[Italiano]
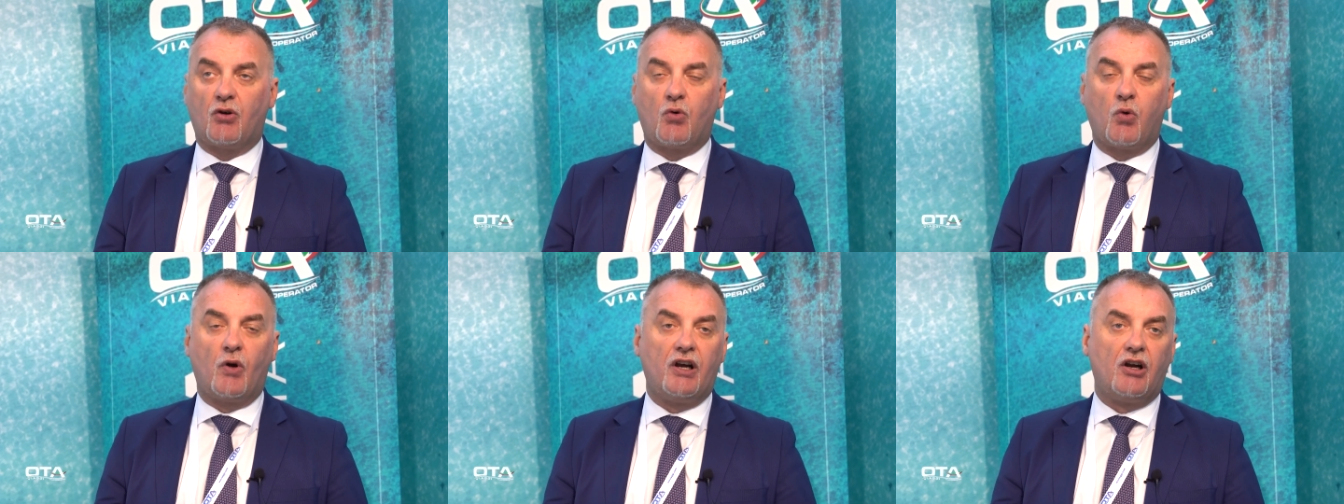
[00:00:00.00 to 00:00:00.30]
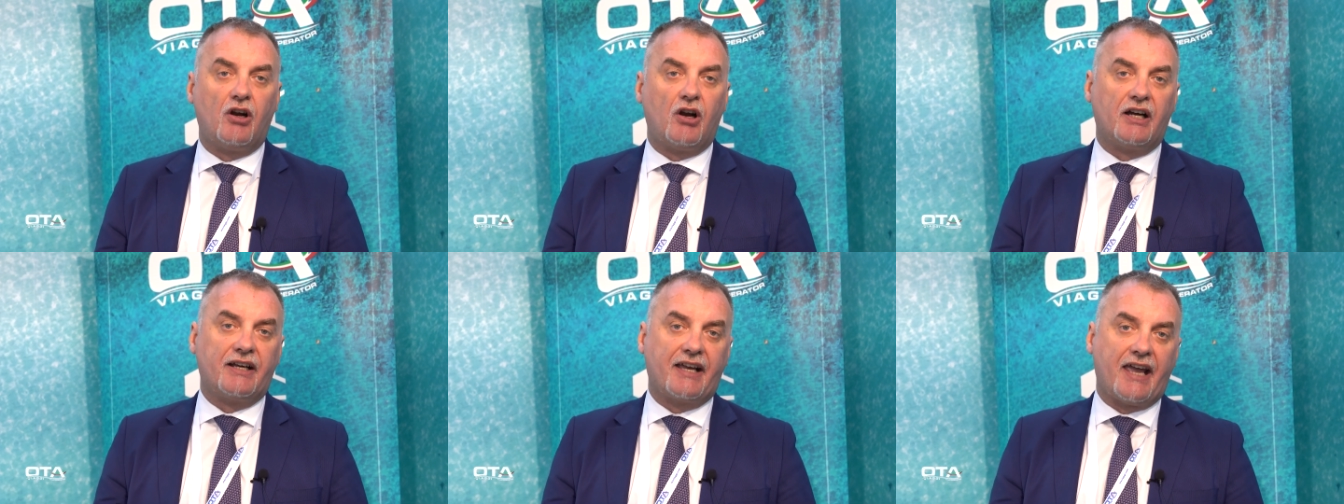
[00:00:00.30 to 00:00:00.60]

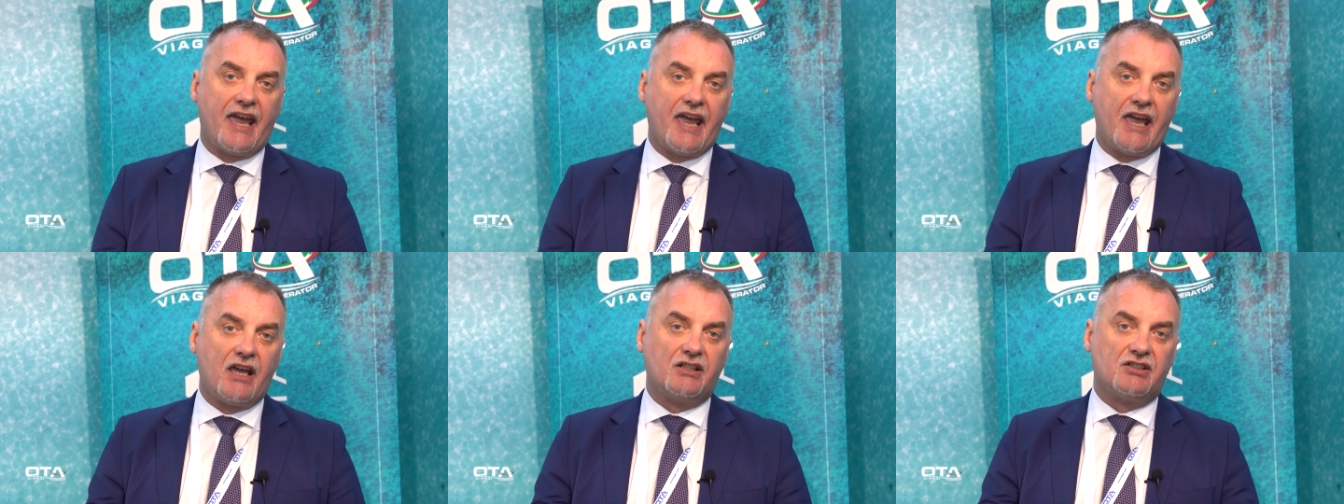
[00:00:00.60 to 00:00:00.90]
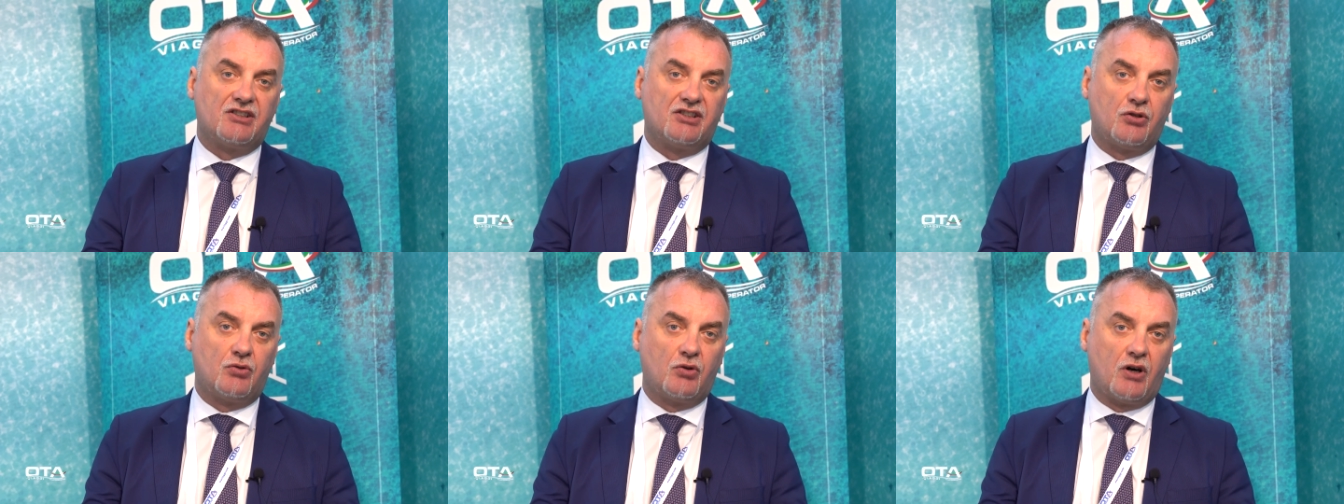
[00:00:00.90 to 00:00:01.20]
quella che è
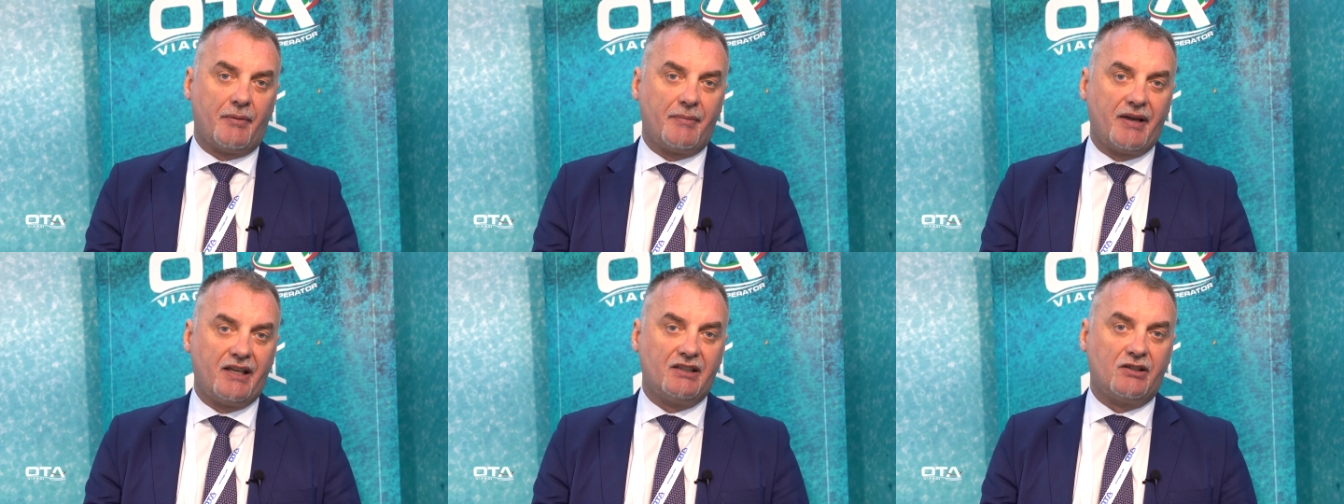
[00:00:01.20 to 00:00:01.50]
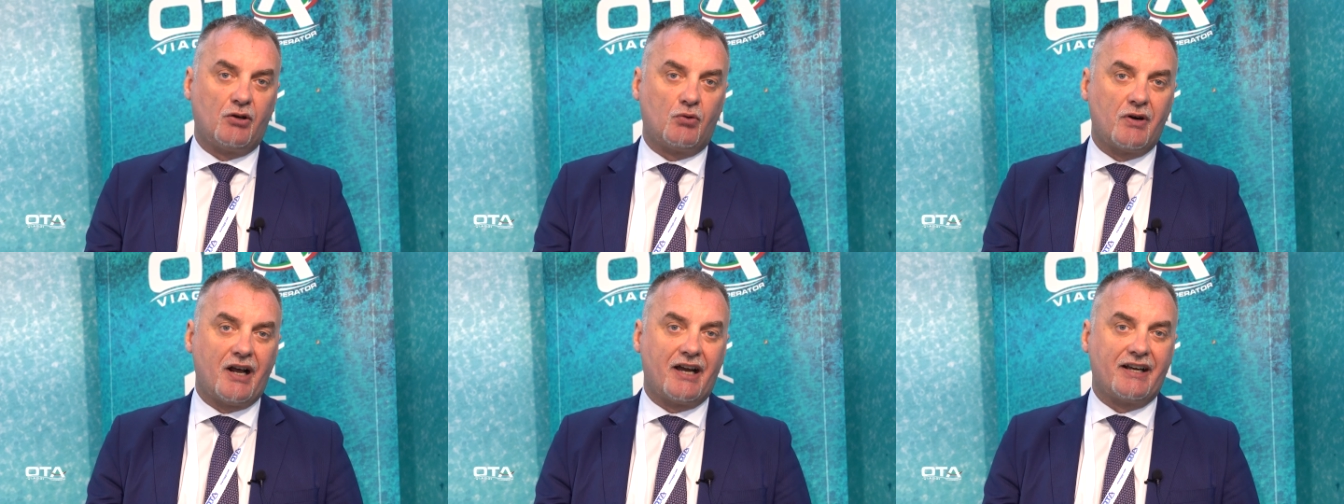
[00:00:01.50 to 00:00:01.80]

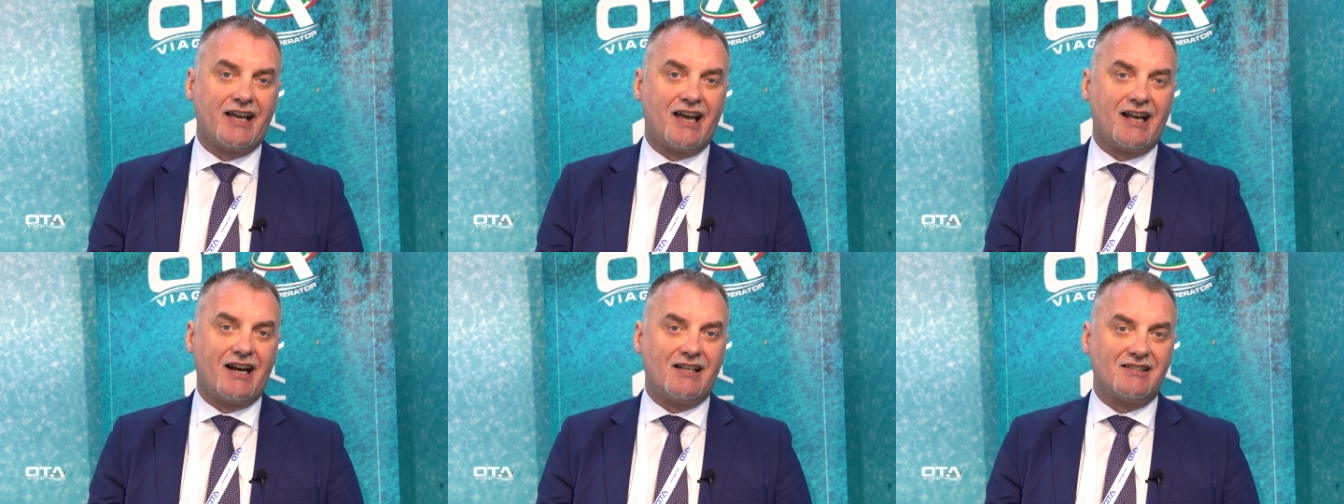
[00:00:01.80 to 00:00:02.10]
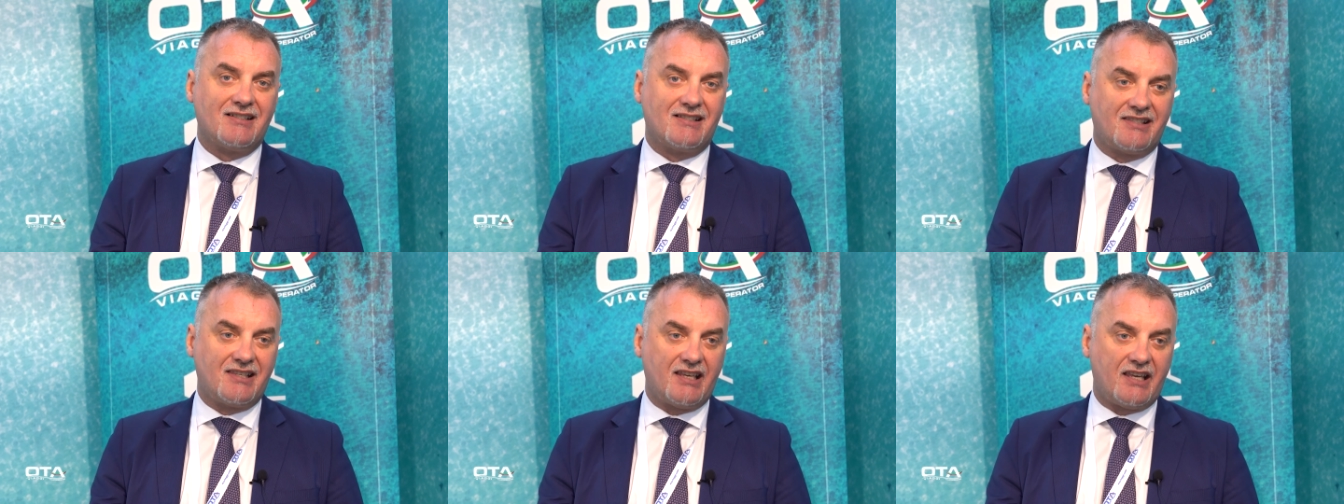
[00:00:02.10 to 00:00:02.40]
sicuramente una
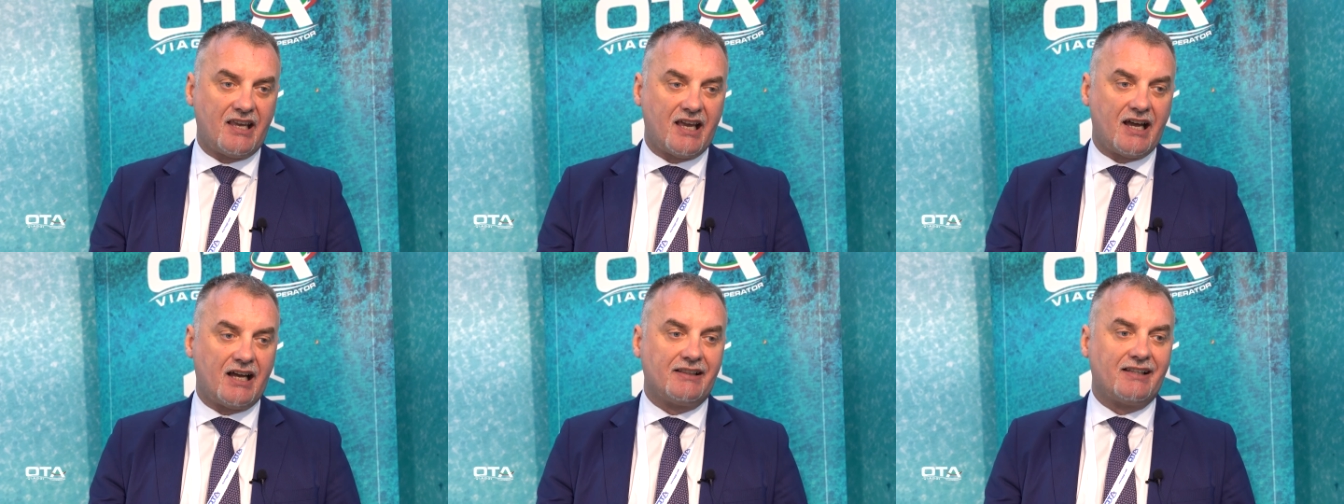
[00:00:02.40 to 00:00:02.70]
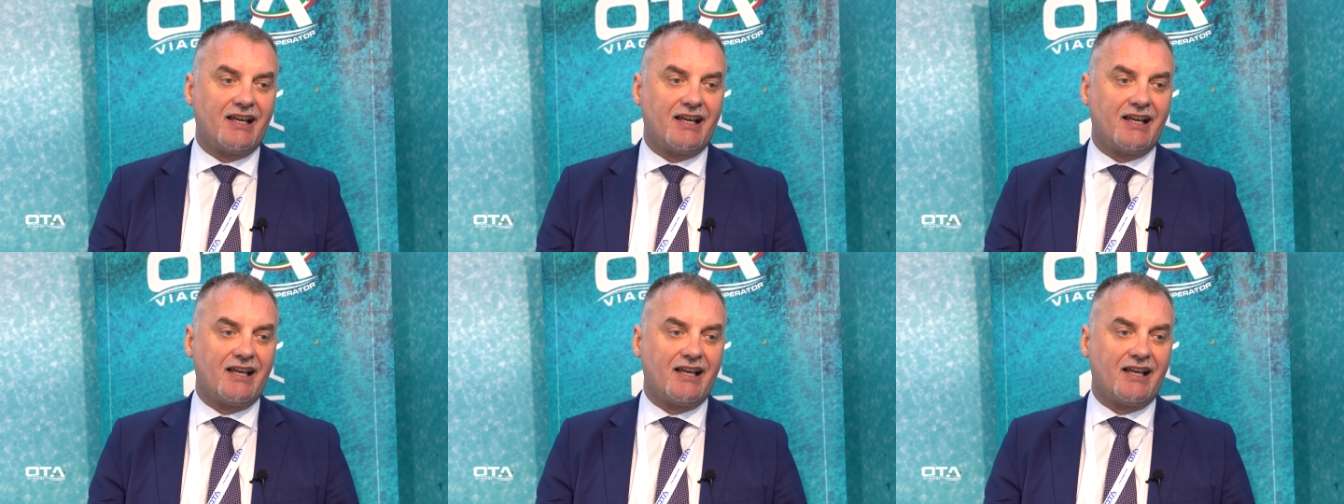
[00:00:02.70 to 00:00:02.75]
garanzia